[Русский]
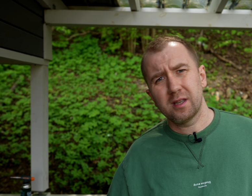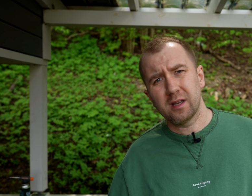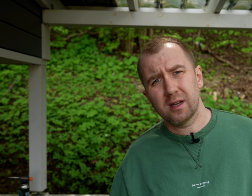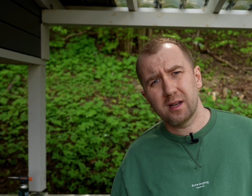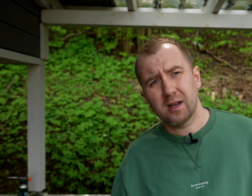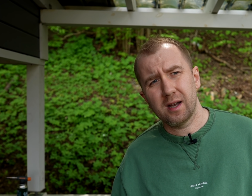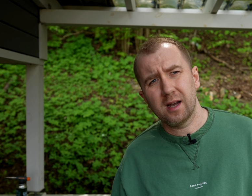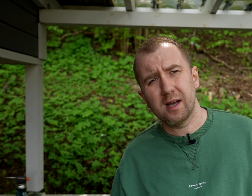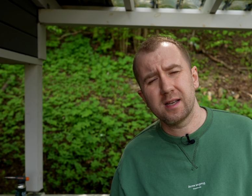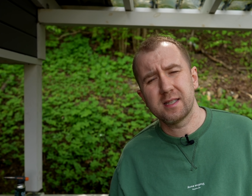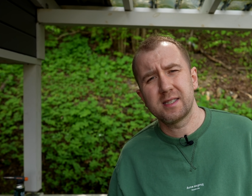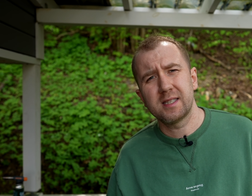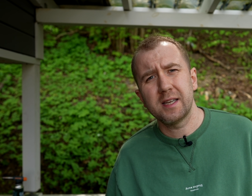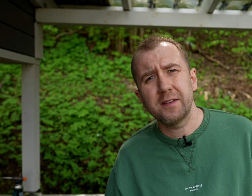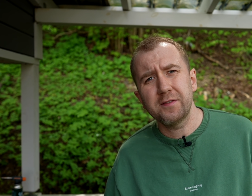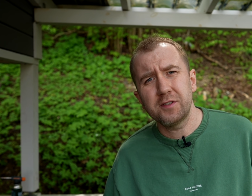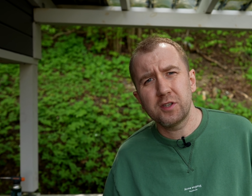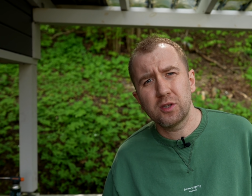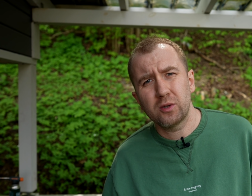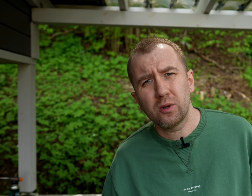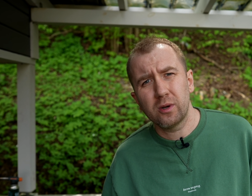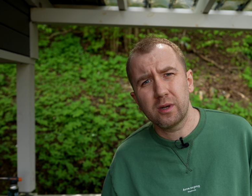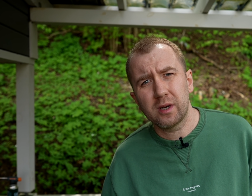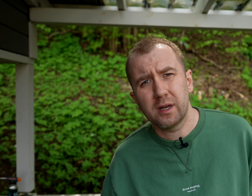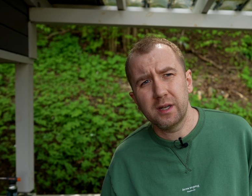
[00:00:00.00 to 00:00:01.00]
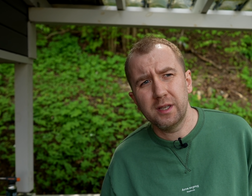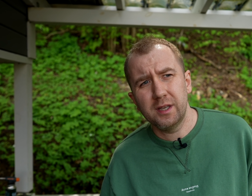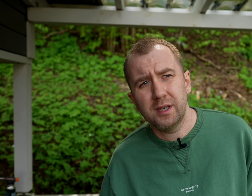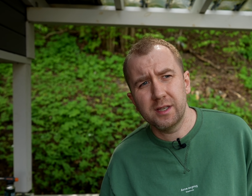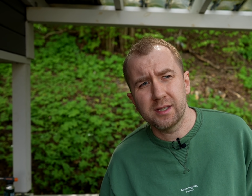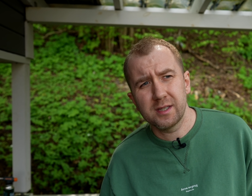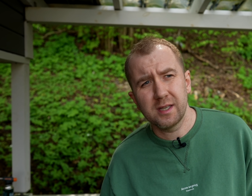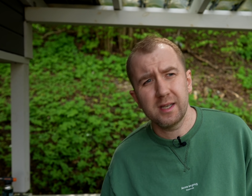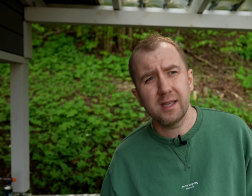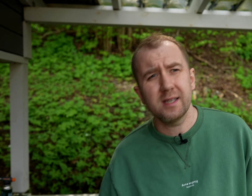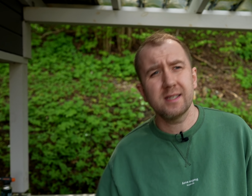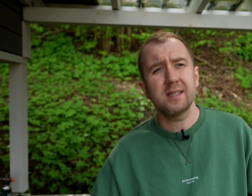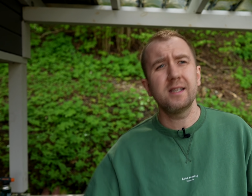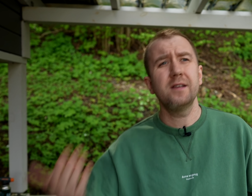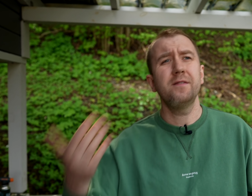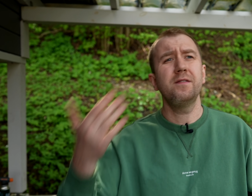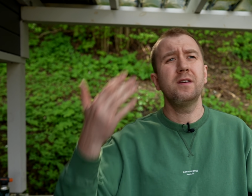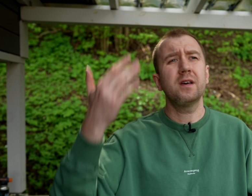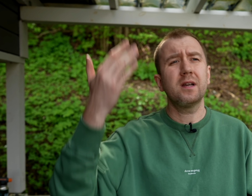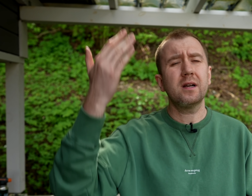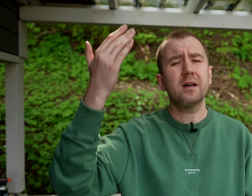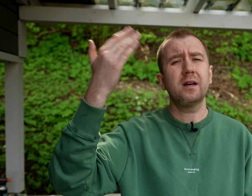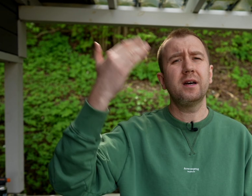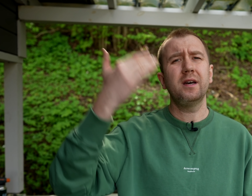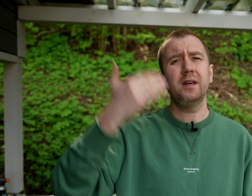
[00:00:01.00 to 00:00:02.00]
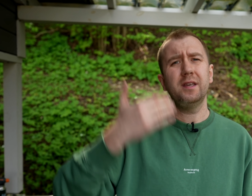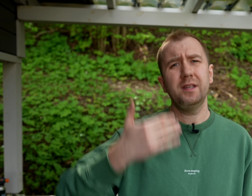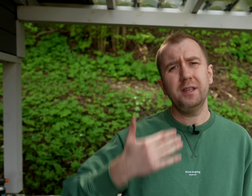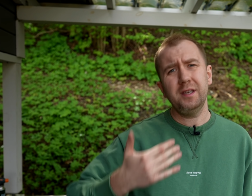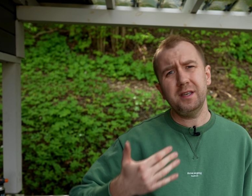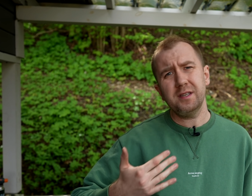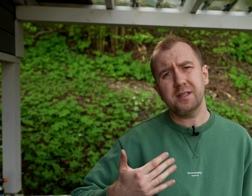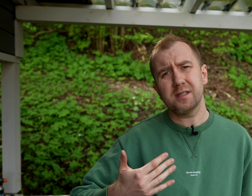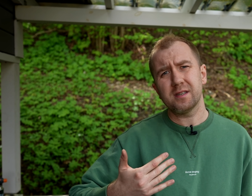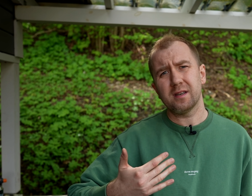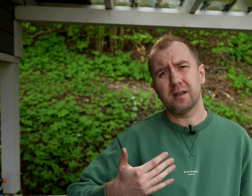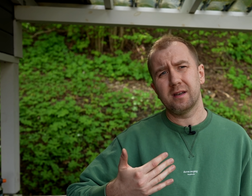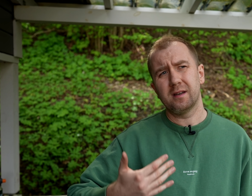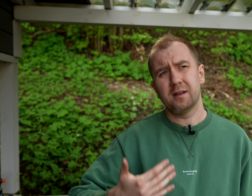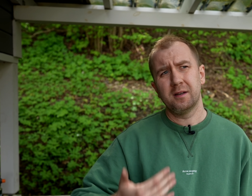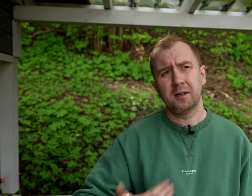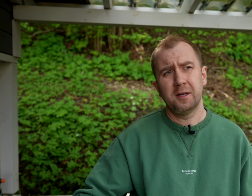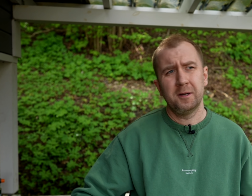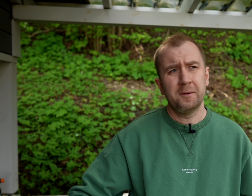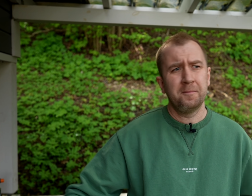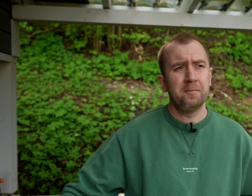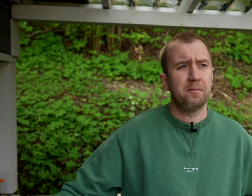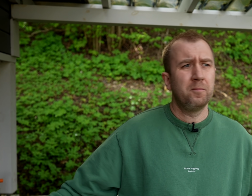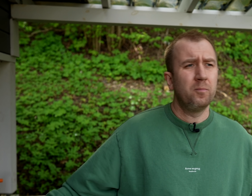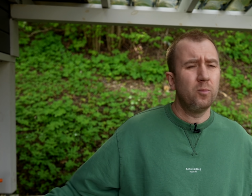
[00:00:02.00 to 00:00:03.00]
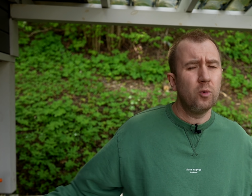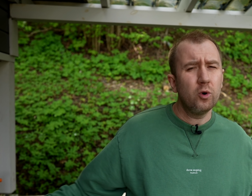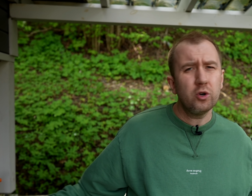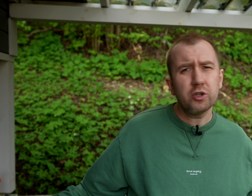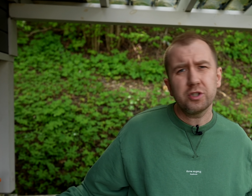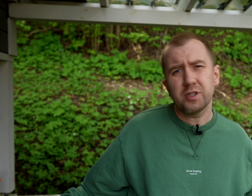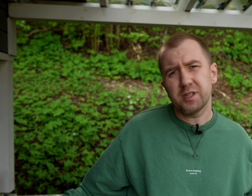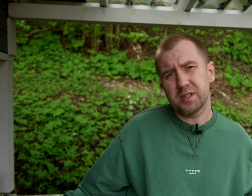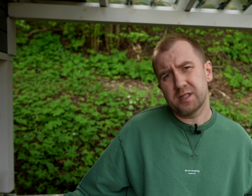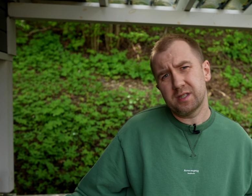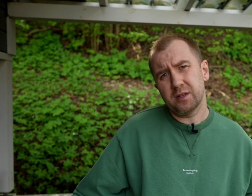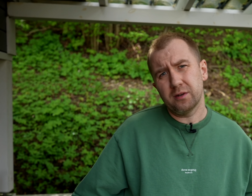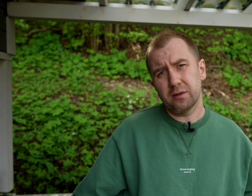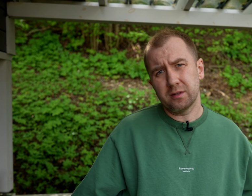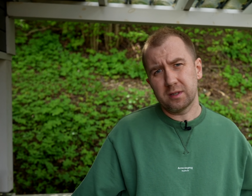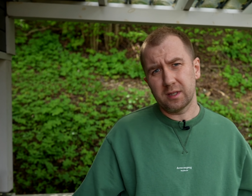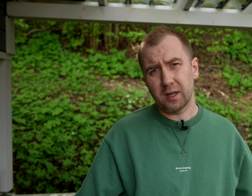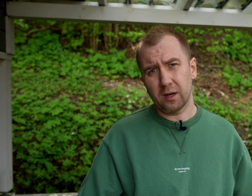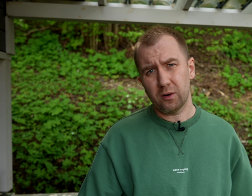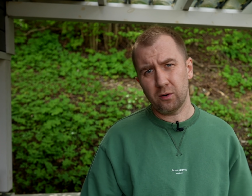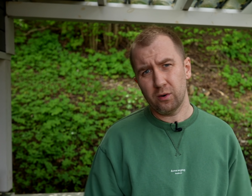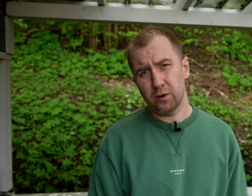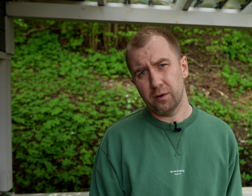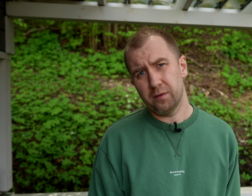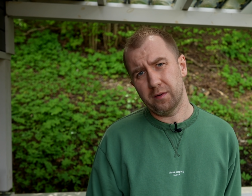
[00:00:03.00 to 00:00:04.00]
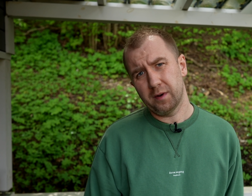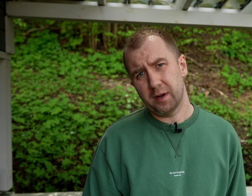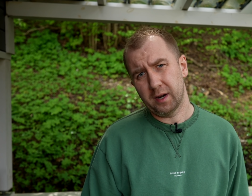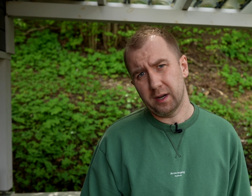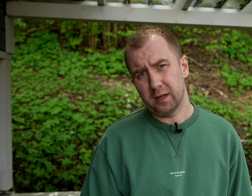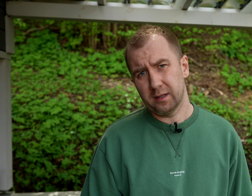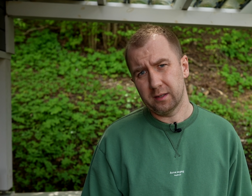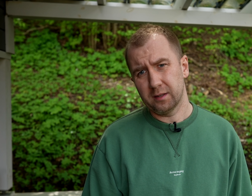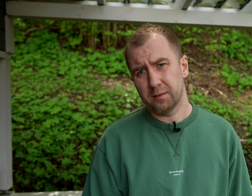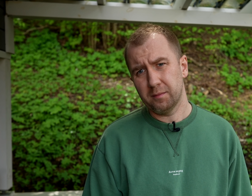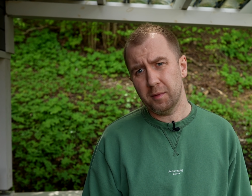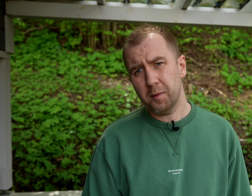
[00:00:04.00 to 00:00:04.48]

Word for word: э, оставьте только низа. Если верха и низа, можно сделать такой вариант.